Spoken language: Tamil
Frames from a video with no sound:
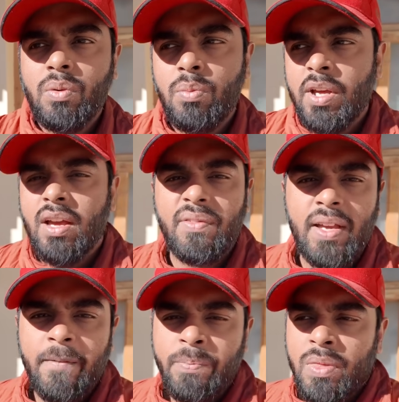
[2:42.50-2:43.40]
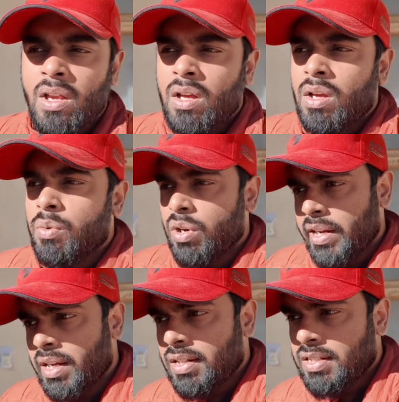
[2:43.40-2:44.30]
உண்மையாகவே
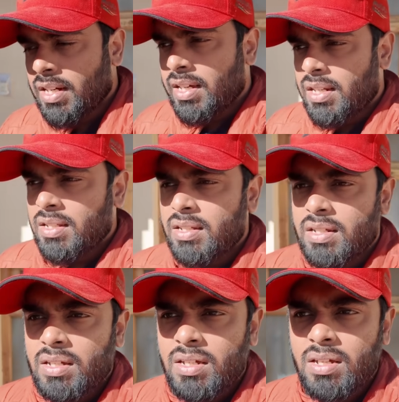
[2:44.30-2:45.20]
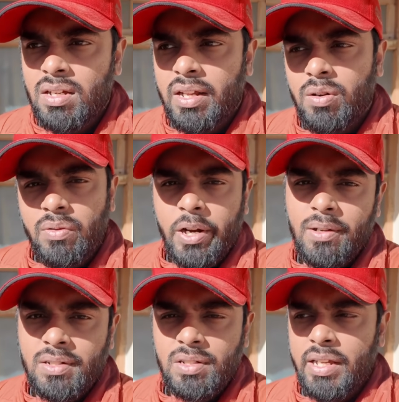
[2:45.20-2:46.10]
உங்களுக்கு இன்ட்ரெஸ்டடாக இருந்தது என்னோடய
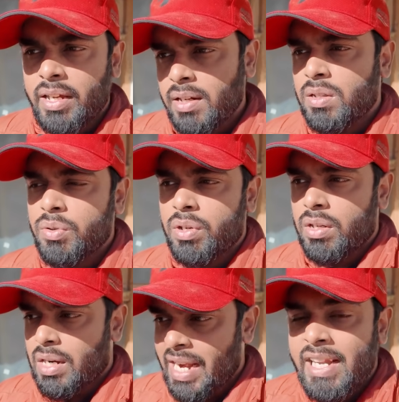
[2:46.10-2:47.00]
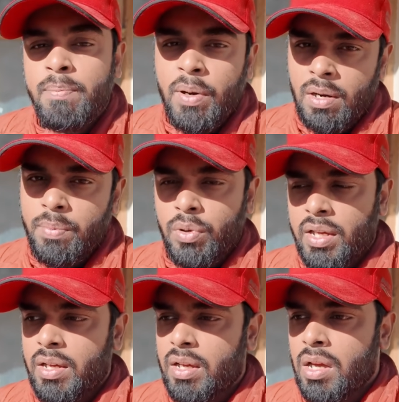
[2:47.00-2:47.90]
வைட்டர்ஸ் நீங்கள் எடுத்து ஒரு ரைட் பண்ண
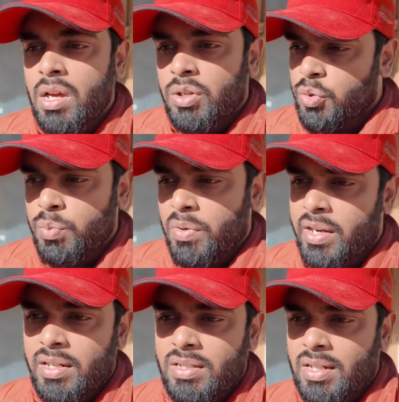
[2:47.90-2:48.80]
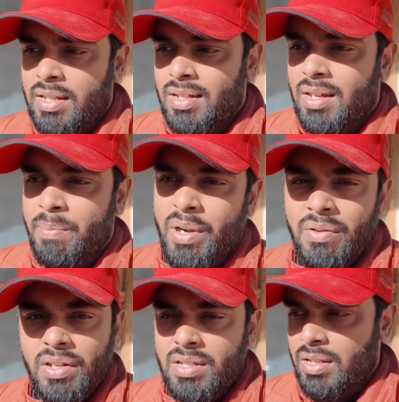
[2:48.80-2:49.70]
போகிறீங்க சும்மா எடுத்துகிட்டு அது அப்படியே
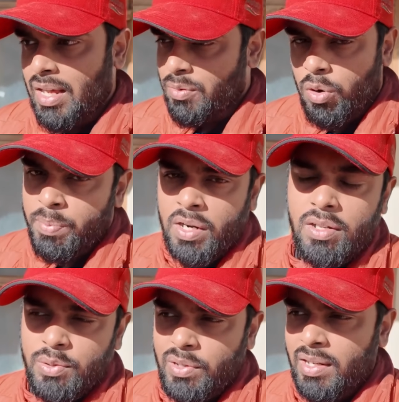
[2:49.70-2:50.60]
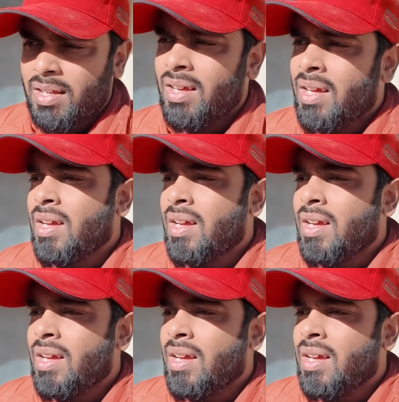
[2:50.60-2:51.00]
வச்சு நான் அது ஓப்பனாக நான் சொல்லிடுறேன்